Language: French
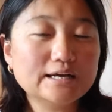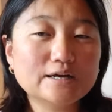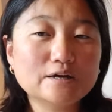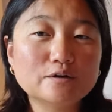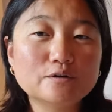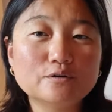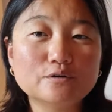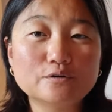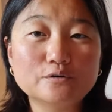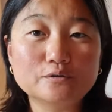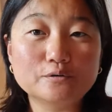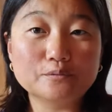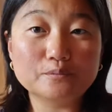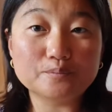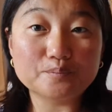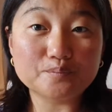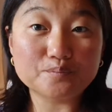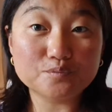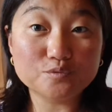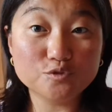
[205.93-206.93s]
euh,
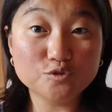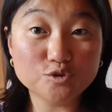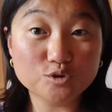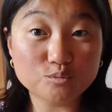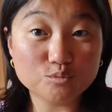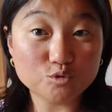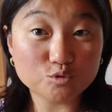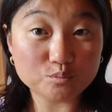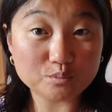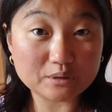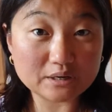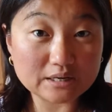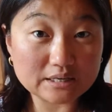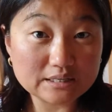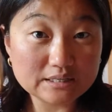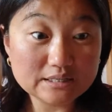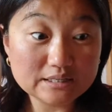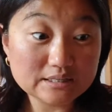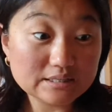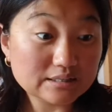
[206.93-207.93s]
dans mon
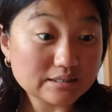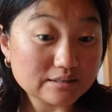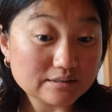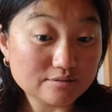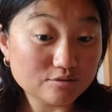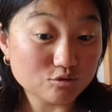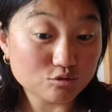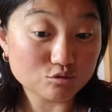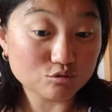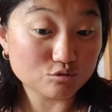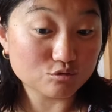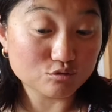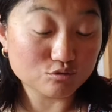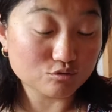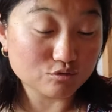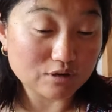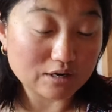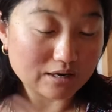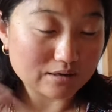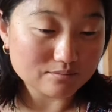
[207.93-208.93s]
prix et dans,
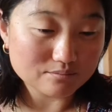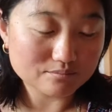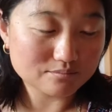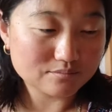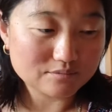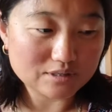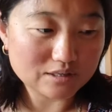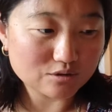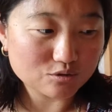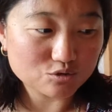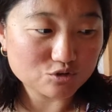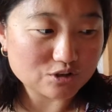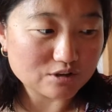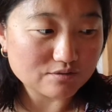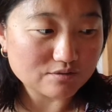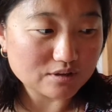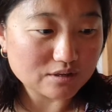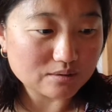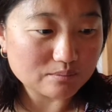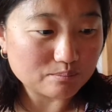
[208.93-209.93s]
voilà, tel que
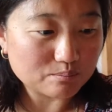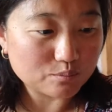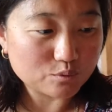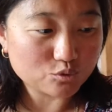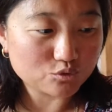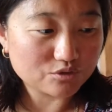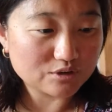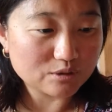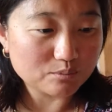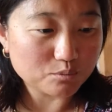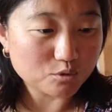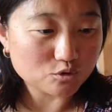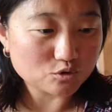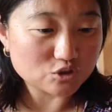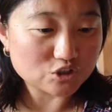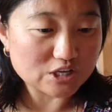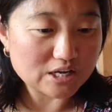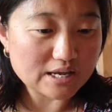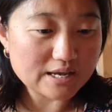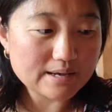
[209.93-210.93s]
j'avais pensé le
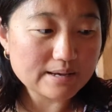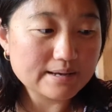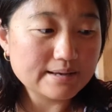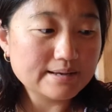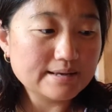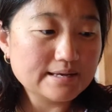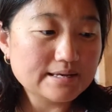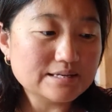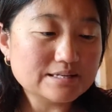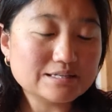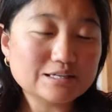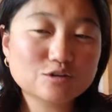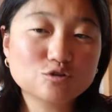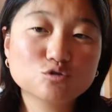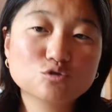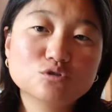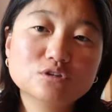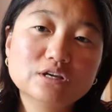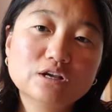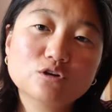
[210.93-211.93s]
projet. C'est que
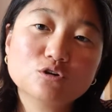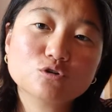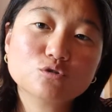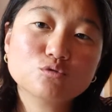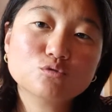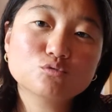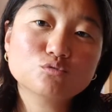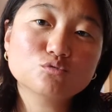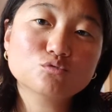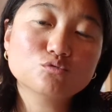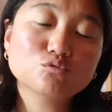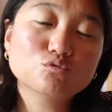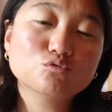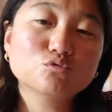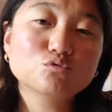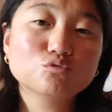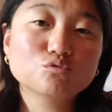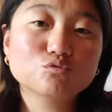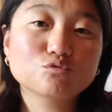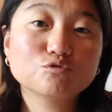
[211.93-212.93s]
dès lors
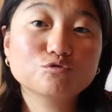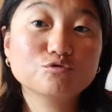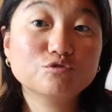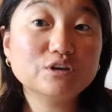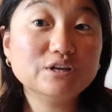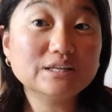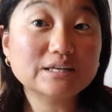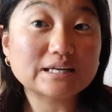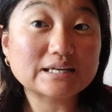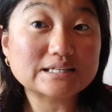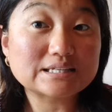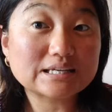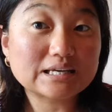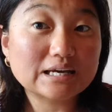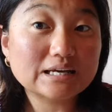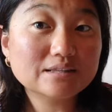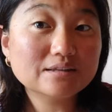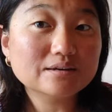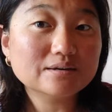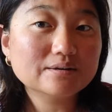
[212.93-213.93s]
qu'on fait une
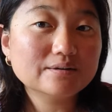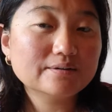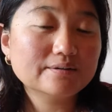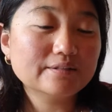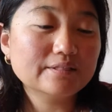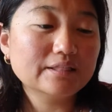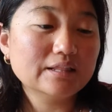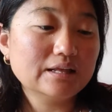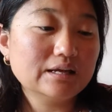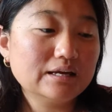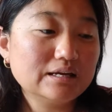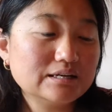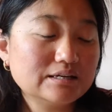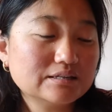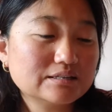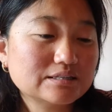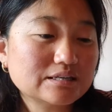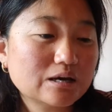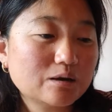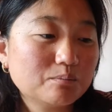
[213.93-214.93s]
cascade,
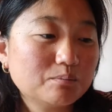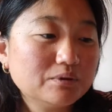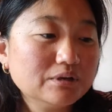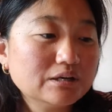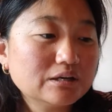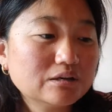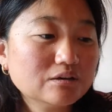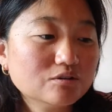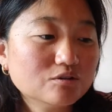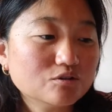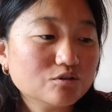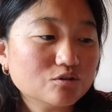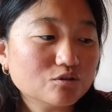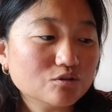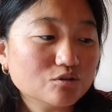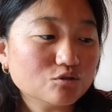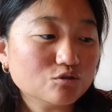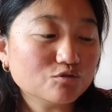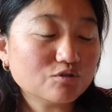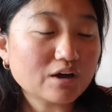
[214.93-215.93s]
ça implique
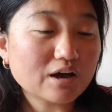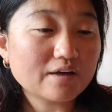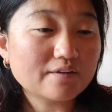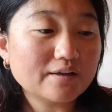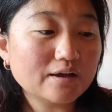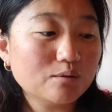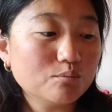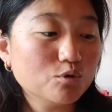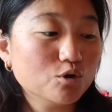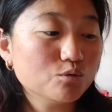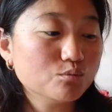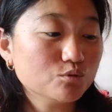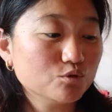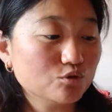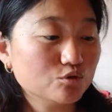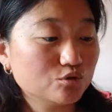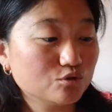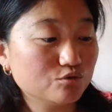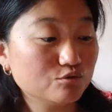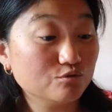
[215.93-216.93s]
euh, de faire un album
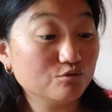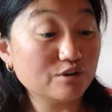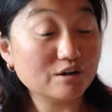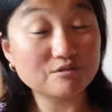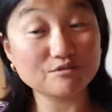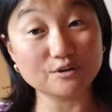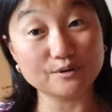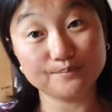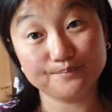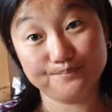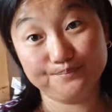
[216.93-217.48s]
20-20.